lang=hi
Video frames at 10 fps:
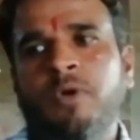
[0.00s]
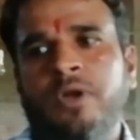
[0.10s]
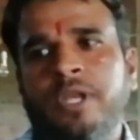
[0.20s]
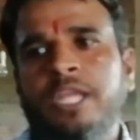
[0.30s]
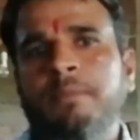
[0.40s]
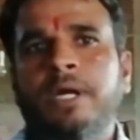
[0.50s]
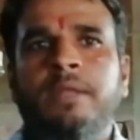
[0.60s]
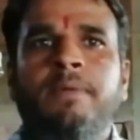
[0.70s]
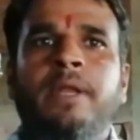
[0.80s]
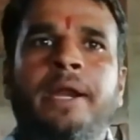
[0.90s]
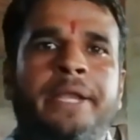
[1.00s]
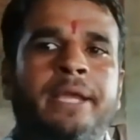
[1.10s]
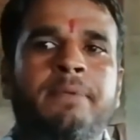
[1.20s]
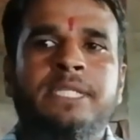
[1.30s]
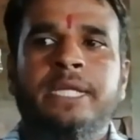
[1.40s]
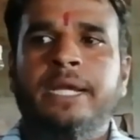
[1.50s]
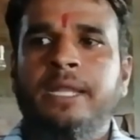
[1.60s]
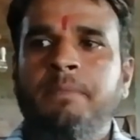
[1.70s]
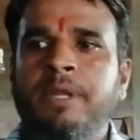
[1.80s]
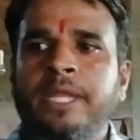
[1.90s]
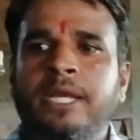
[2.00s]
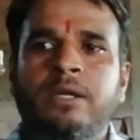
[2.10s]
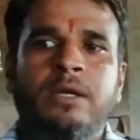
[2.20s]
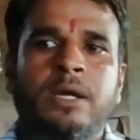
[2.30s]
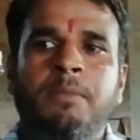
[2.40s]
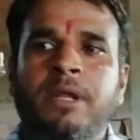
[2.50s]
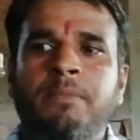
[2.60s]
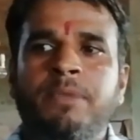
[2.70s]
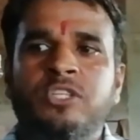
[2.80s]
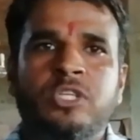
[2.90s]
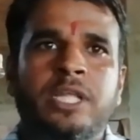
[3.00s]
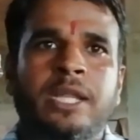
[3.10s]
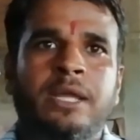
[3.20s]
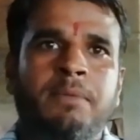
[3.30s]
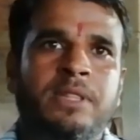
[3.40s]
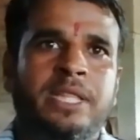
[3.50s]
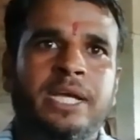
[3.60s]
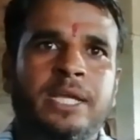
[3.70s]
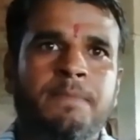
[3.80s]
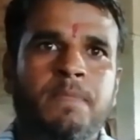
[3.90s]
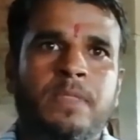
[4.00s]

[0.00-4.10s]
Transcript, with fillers: मॉर्निंग में करीबन आठ एक बजे करीबन एक हमारा मिक्स दाना बनता है